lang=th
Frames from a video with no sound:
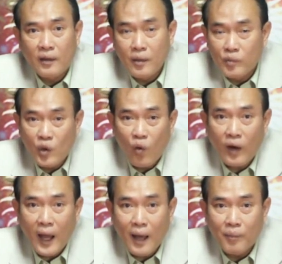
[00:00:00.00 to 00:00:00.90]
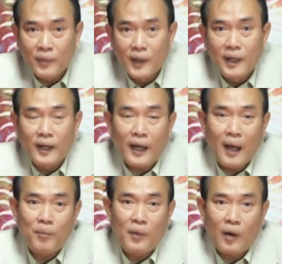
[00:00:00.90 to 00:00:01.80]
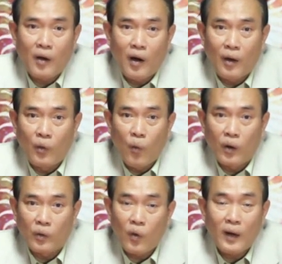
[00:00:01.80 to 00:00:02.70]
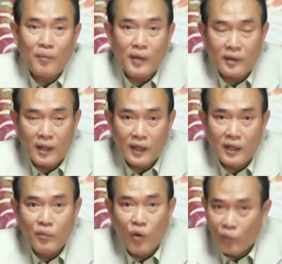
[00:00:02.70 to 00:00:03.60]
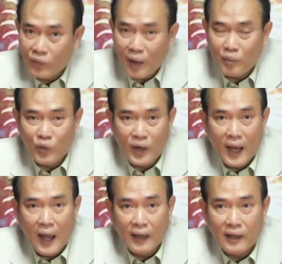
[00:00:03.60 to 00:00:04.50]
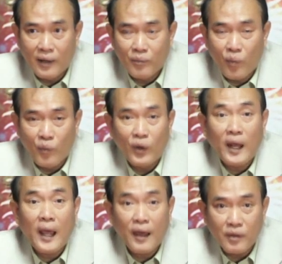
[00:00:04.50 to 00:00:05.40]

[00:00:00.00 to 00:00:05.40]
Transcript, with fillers: ซิมโชคลาภนะครับแล้วก็ดวงโชคลาภเศรษฐีที่ผมทำอยู่ในไลน์เนี่ย ผมลดให้